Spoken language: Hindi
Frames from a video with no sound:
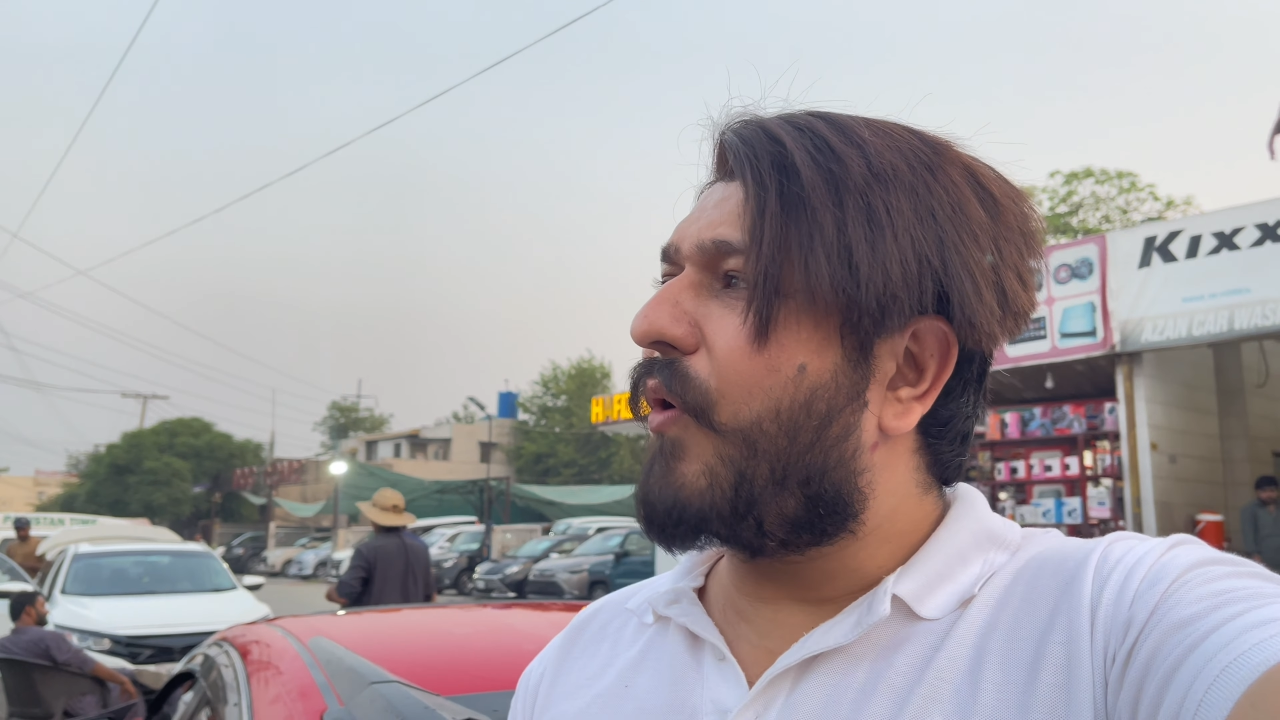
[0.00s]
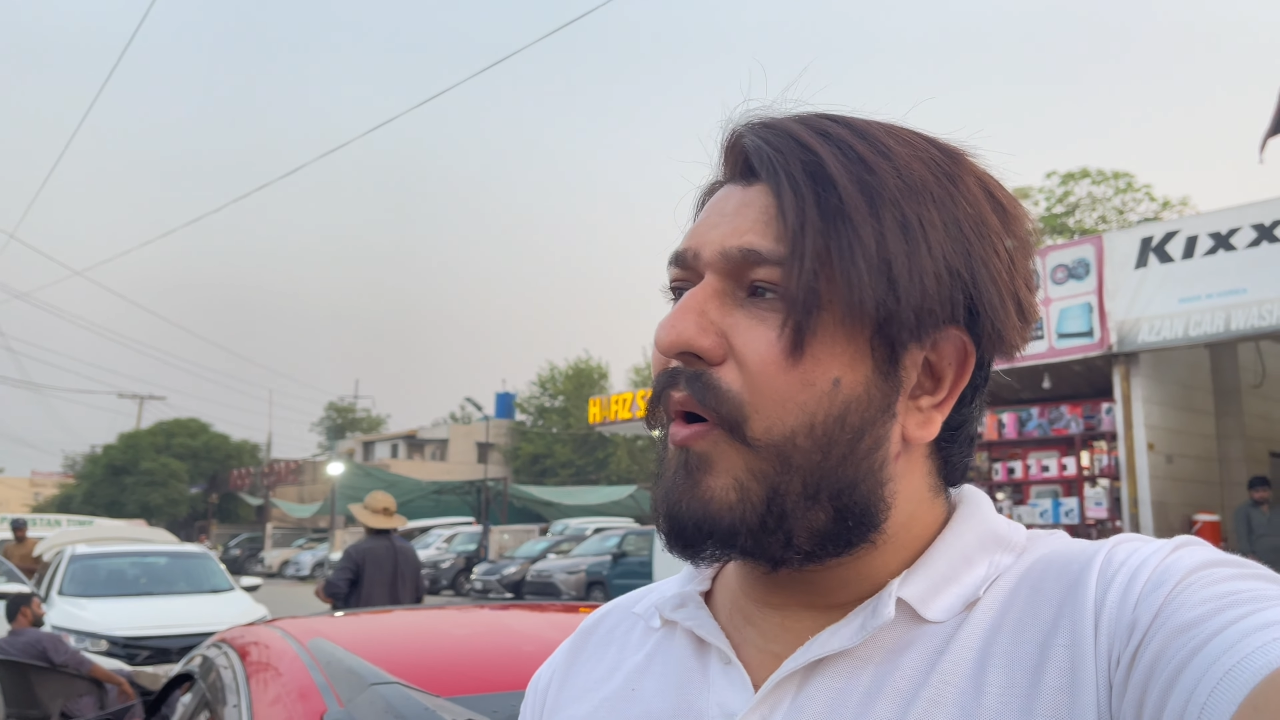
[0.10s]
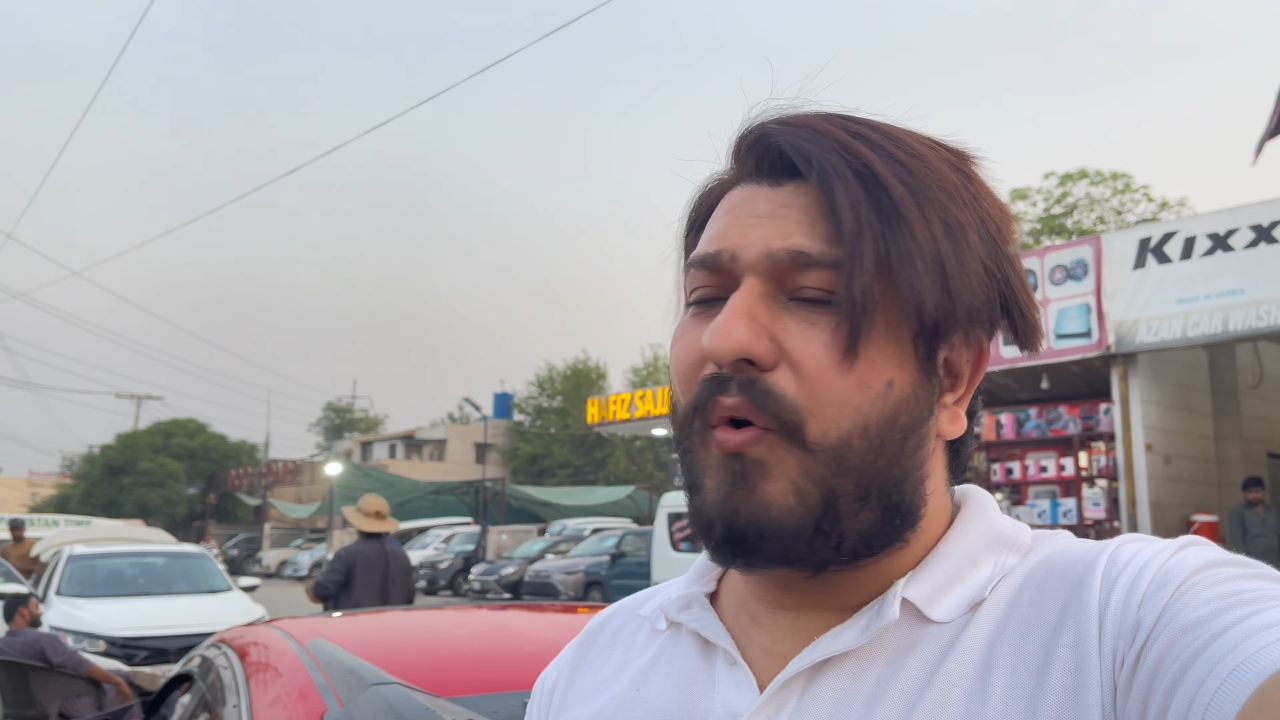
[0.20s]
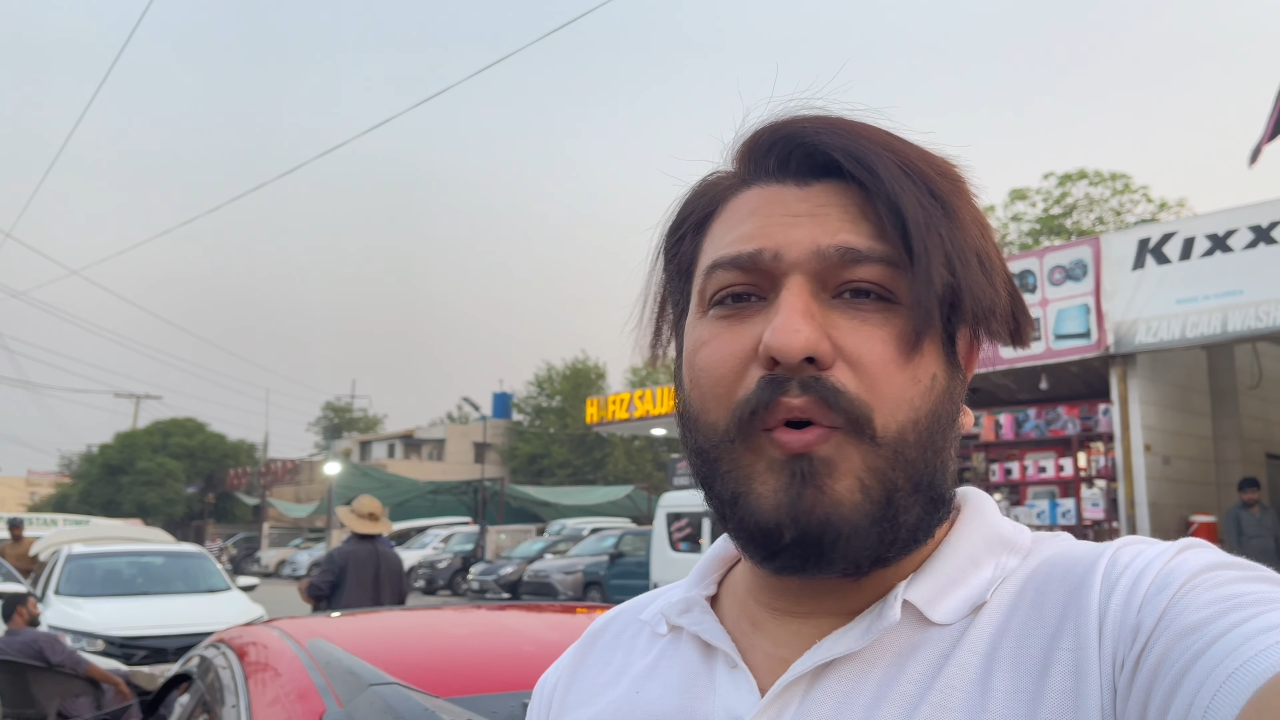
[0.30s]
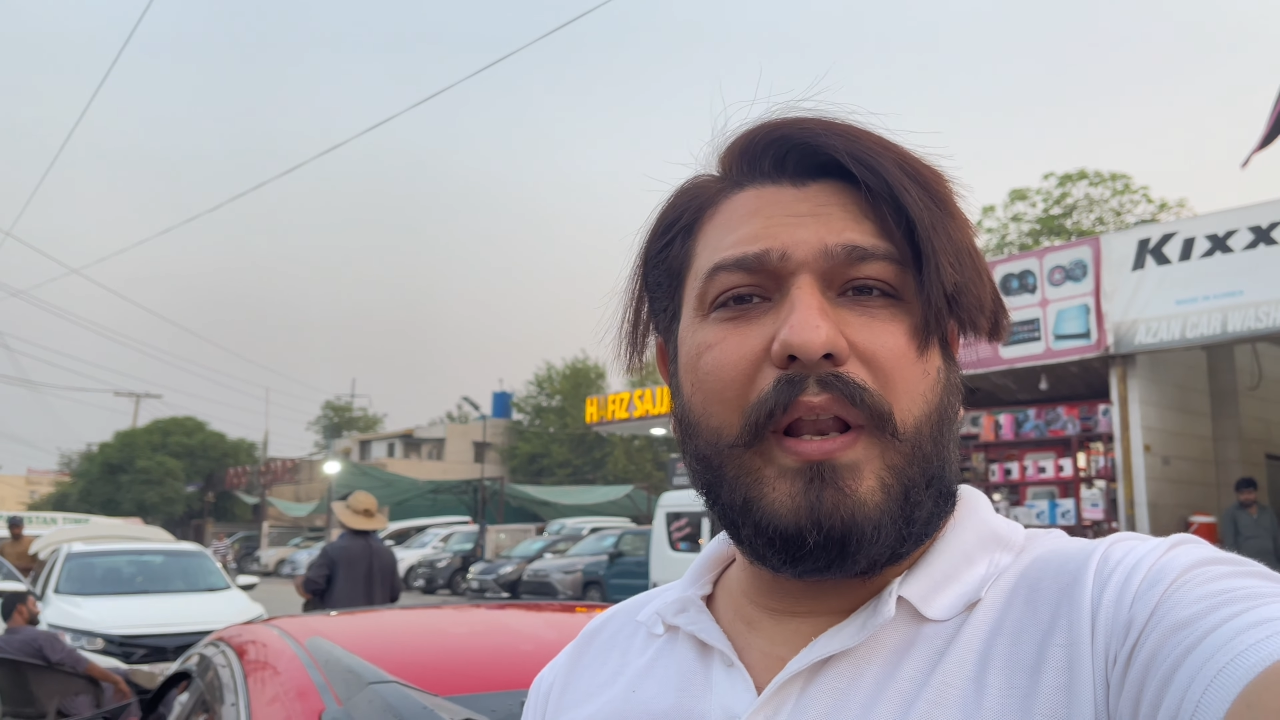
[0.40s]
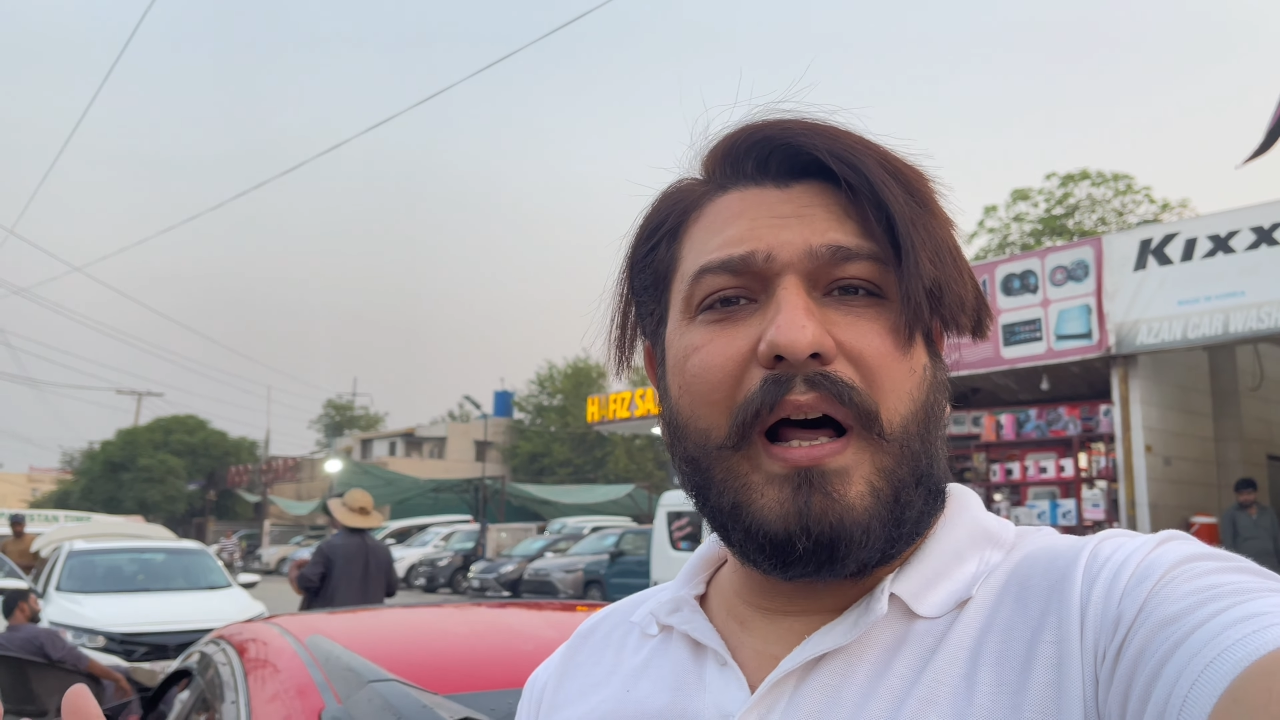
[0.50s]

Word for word: प्रोटोकॉल